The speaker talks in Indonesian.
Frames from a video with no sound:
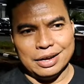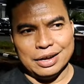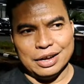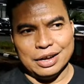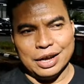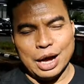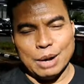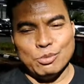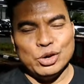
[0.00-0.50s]

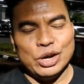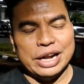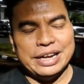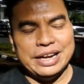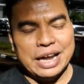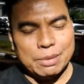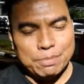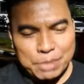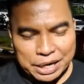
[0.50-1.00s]
nggak uh, mudah
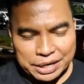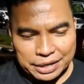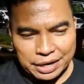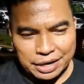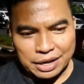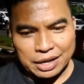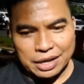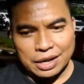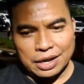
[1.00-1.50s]
didapat ya
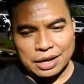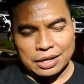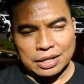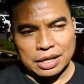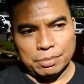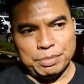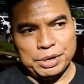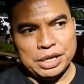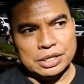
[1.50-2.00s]

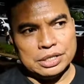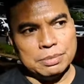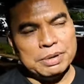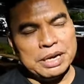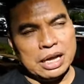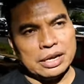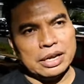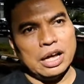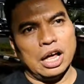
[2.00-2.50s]
tapi
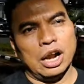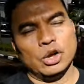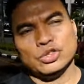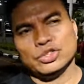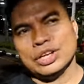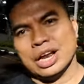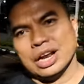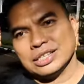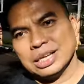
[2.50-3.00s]
sebenarnya kalau
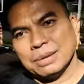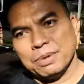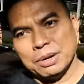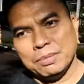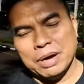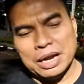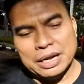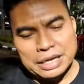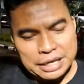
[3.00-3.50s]
secara saya
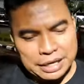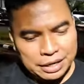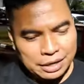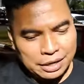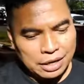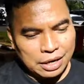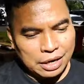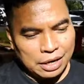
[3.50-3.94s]
pribadi